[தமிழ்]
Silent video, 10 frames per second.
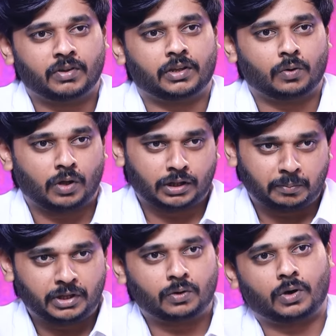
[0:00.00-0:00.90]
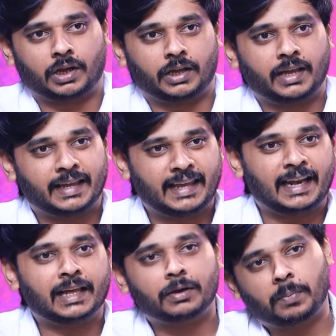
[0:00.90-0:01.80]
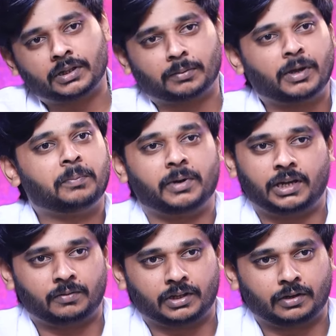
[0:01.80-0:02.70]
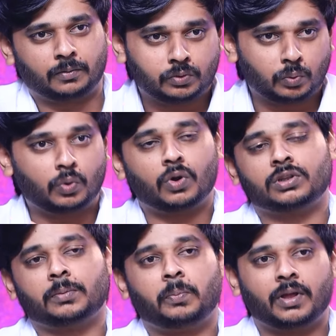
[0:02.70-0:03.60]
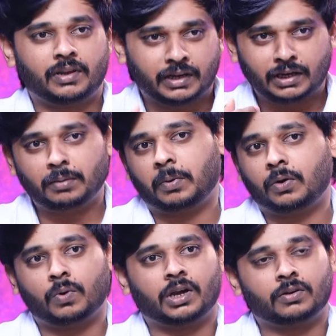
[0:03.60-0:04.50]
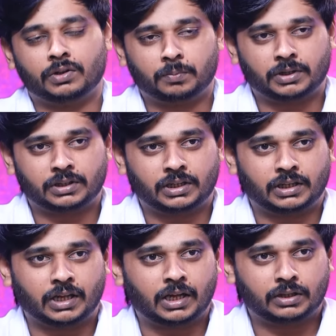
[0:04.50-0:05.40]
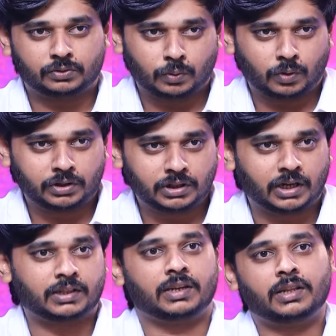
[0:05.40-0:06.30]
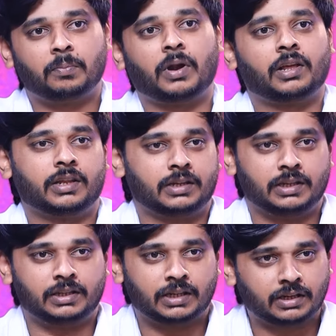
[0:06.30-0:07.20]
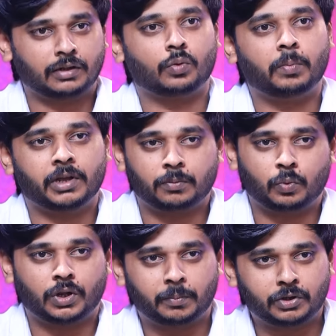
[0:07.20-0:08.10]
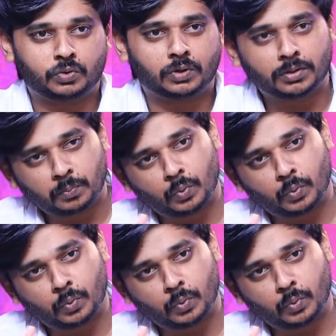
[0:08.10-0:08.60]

வைக்கணும் அந்த பீரோவில் அங்கே கிழக்கு பார்த்த மாதிரி பெட்டி வைக்கணும் ஸோ இன்னொரு தப்பு அதில் என்ன பண்ணுவாங்கன்னு வந்து பார்த்துட்டிங்கன்னா ஸோ இந்த இடத்துல தான் பணம் இருக்குது இந்த இடத்துல குபேர மூலை அப்படின்னு சொல்லிட்டு